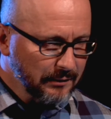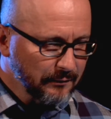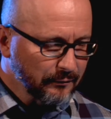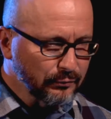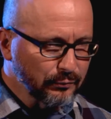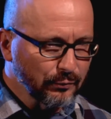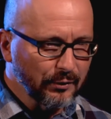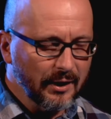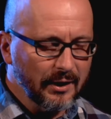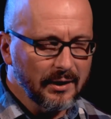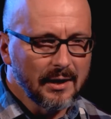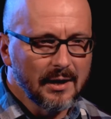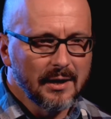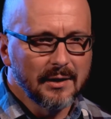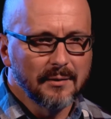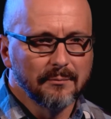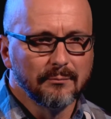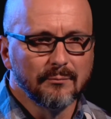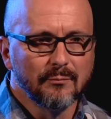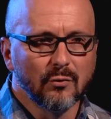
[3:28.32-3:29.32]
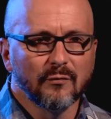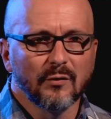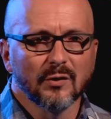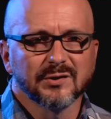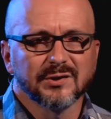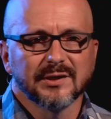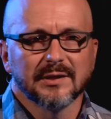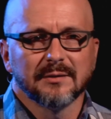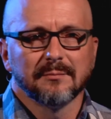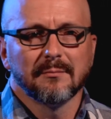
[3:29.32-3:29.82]
w której
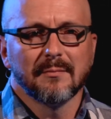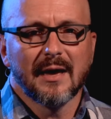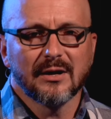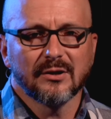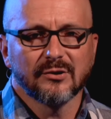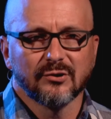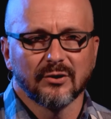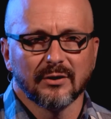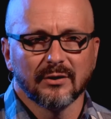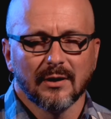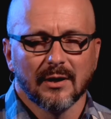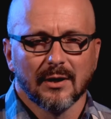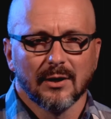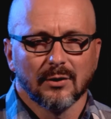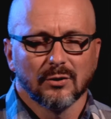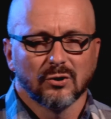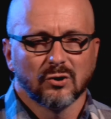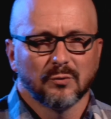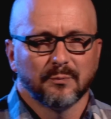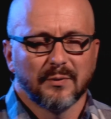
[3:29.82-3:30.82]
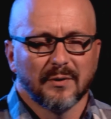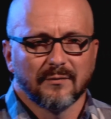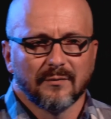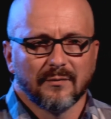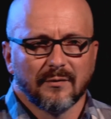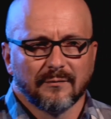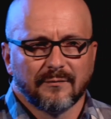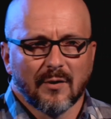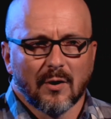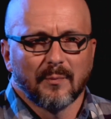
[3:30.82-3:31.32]
mówiąc Imagine,
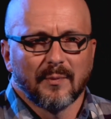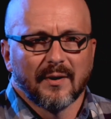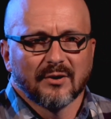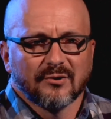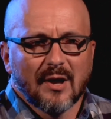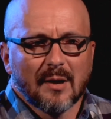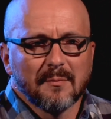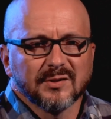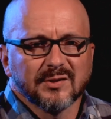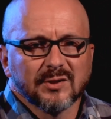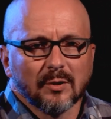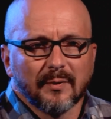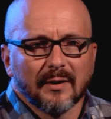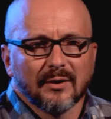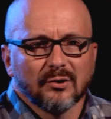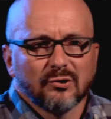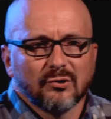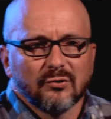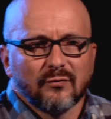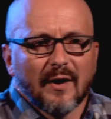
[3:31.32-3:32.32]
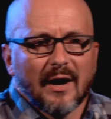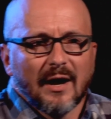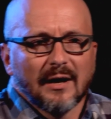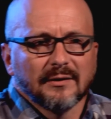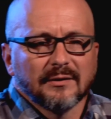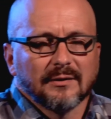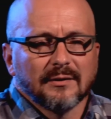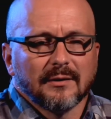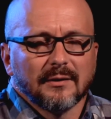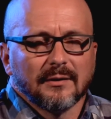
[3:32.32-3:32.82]
wyobrażamy sobie
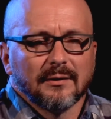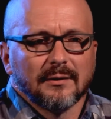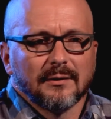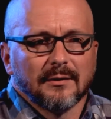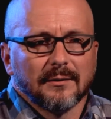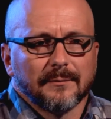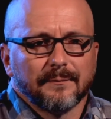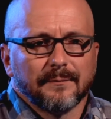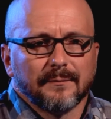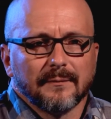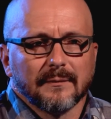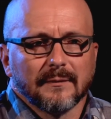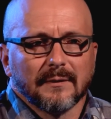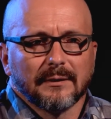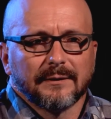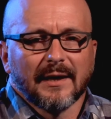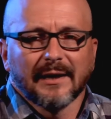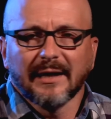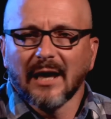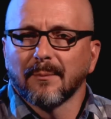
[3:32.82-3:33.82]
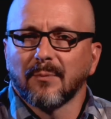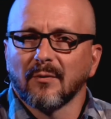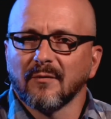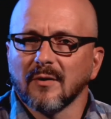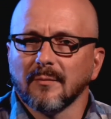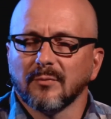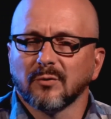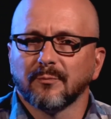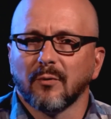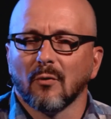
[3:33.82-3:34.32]
świat y, tak, jak powinien
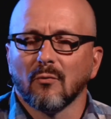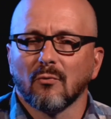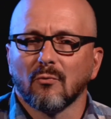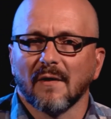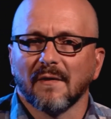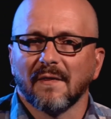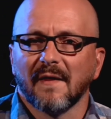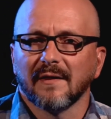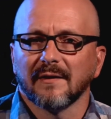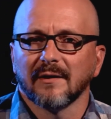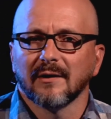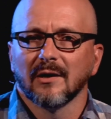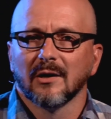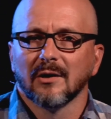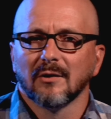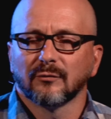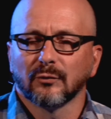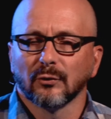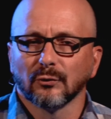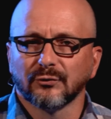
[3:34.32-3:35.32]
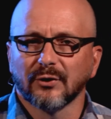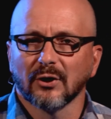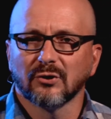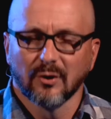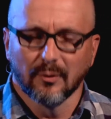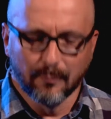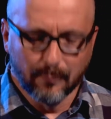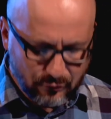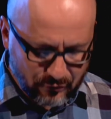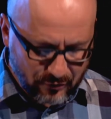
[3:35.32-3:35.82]
być poukładany w
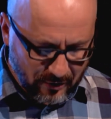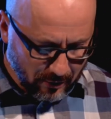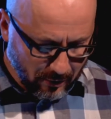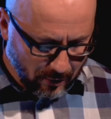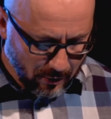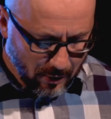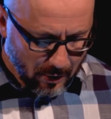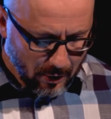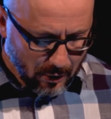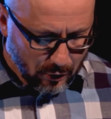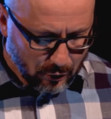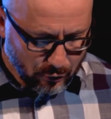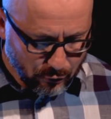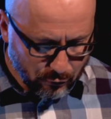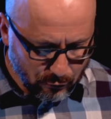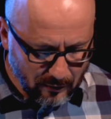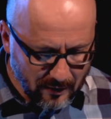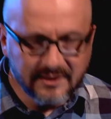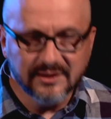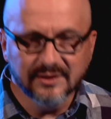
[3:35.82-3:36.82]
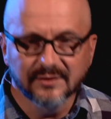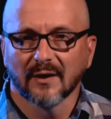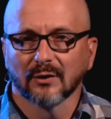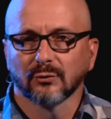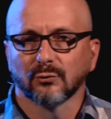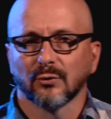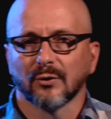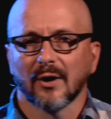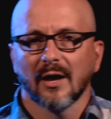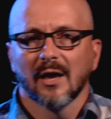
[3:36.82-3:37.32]
kontekście Bożego Królestwa,
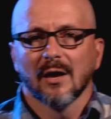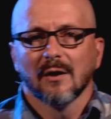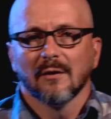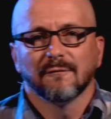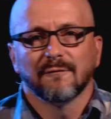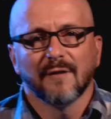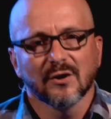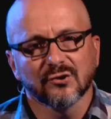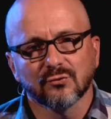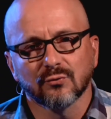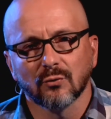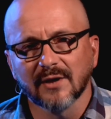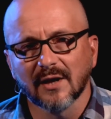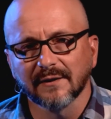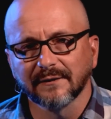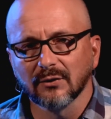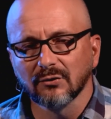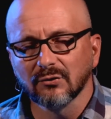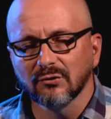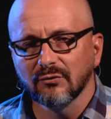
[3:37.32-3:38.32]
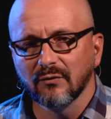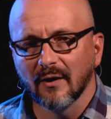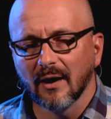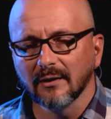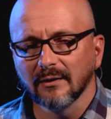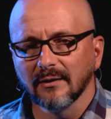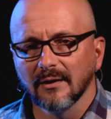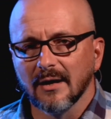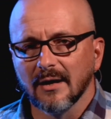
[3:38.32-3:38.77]
które weszło na ten świat